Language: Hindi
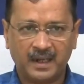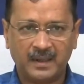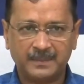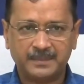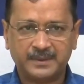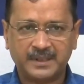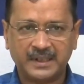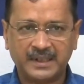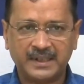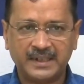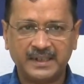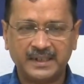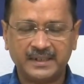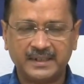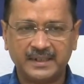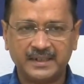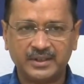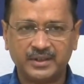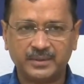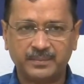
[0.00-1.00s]
अब दिल्ली
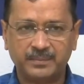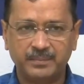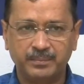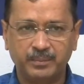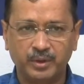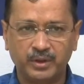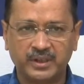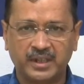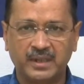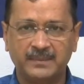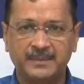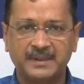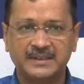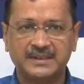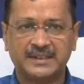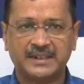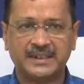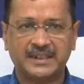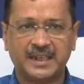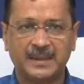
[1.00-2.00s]
की
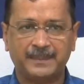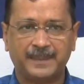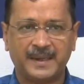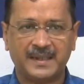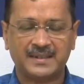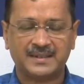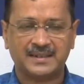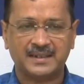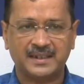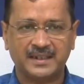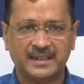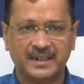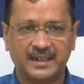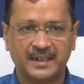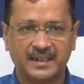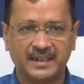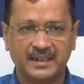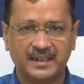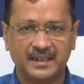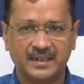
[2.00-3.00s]
मुख्यमंत्री के पास नहीं
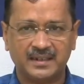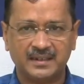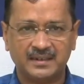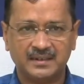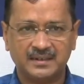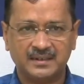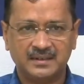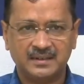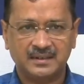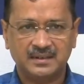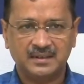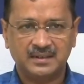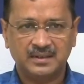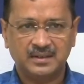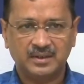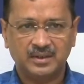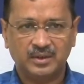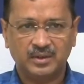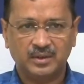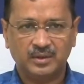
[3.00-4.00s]
रहेंगे
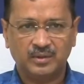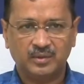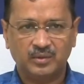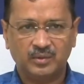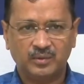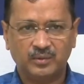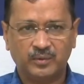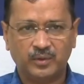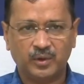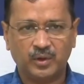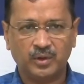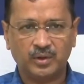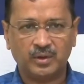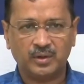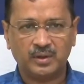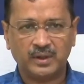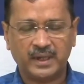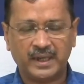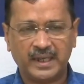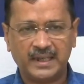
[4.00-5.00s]
वो
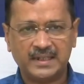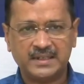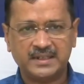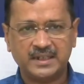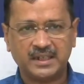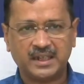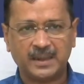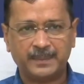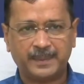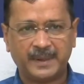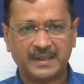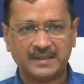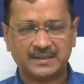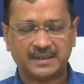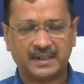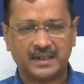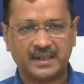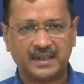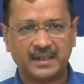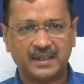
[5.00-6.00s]
एलजी के
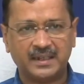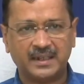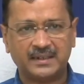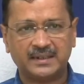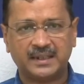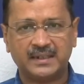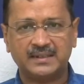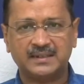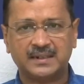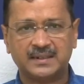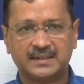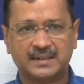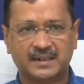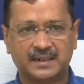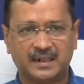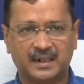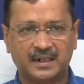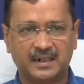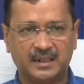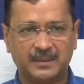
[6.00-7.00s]
पास रहेंगे या केंद्र
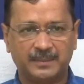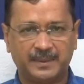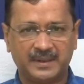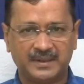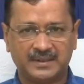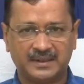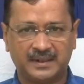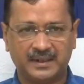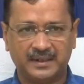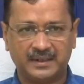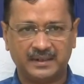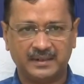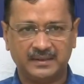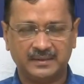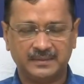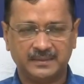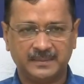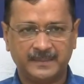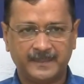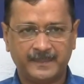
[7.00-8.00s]
सरकार के पास रहेंगे
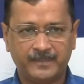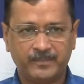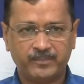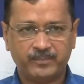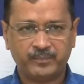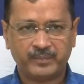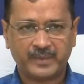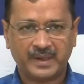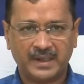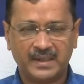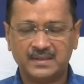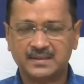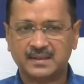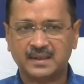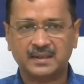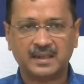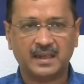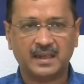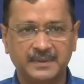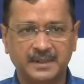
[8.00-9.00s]

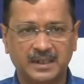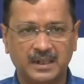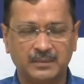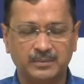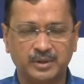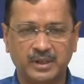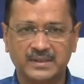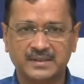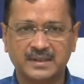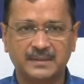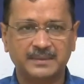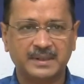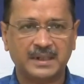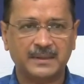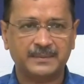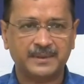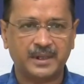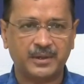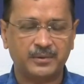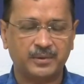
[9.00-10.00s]
इसका मतलब हुआ इसका
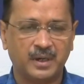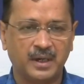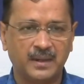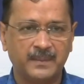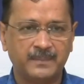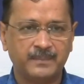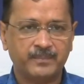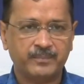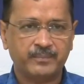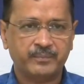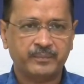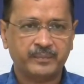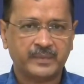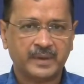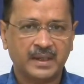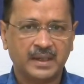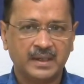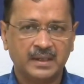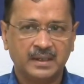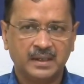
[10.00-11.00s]
मतलब ये हुआ
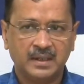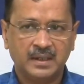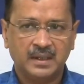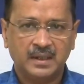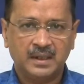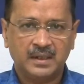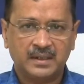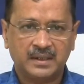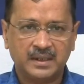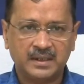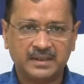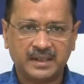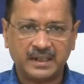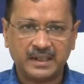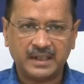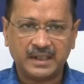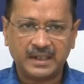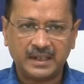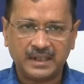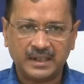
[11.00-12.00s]
कि
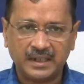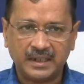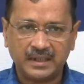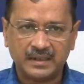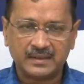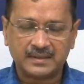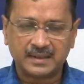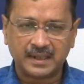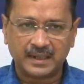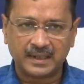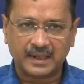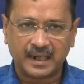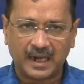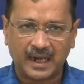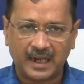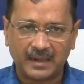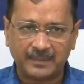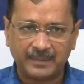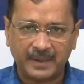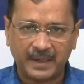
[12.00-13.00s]
दिल्ली
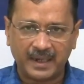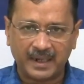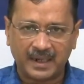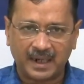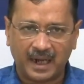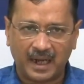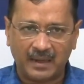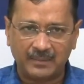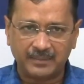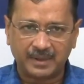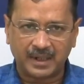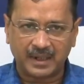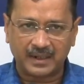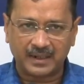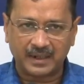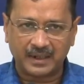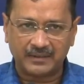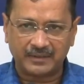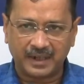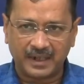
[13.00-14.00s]
सरकार में काम
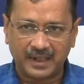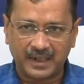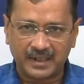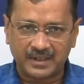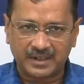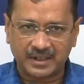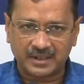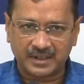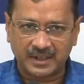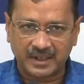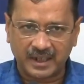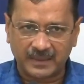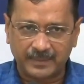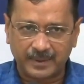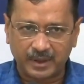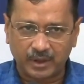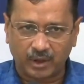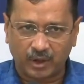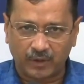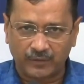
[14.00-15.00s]
करने वाले जितने
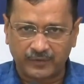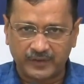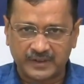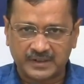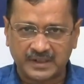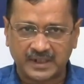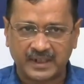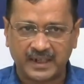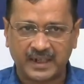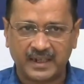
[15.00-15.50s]
भी ऑफिसर